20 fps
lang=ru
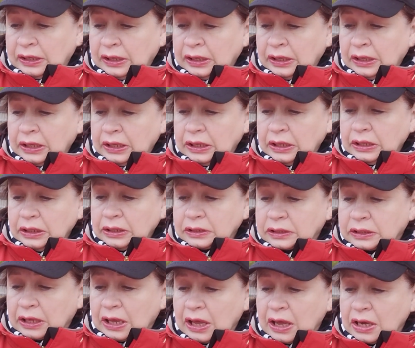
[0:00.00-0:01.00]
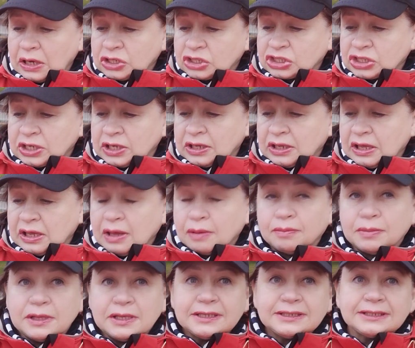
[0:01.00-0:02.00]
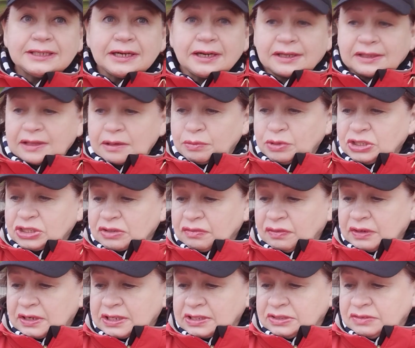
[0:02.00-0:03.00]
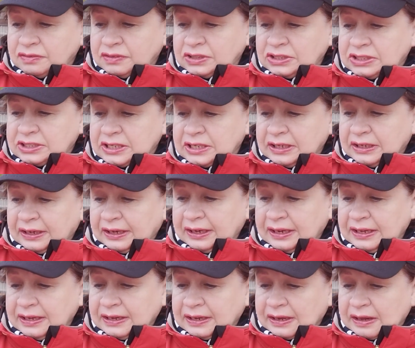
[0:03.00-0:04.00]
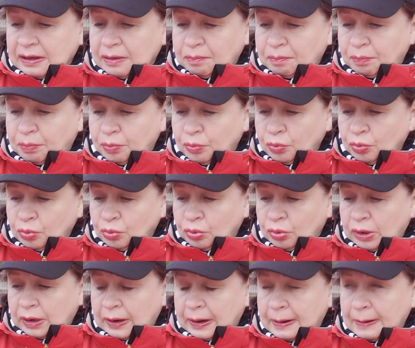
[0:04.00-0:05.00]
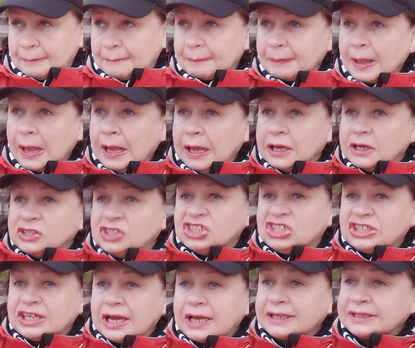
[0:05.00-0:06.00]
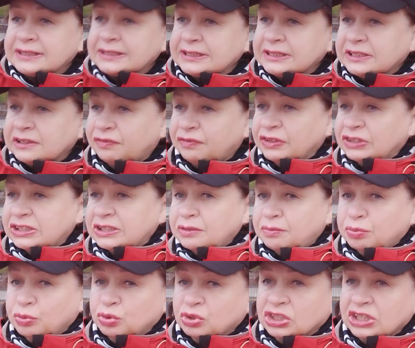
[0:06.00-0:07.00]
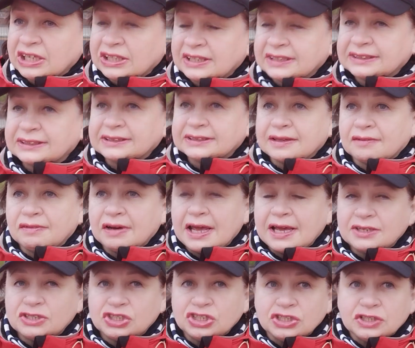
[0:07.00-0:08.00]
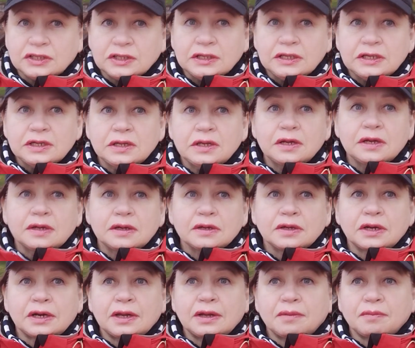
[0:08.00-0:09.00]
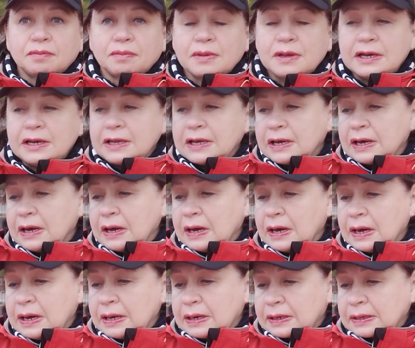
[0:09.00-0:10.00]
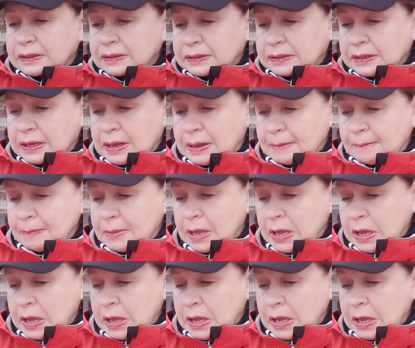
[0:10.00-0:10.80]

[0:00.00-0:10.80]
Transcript: и также министр экономического развития Рика Пура Сейчас дефицит бюджета составляет 4 миллиарда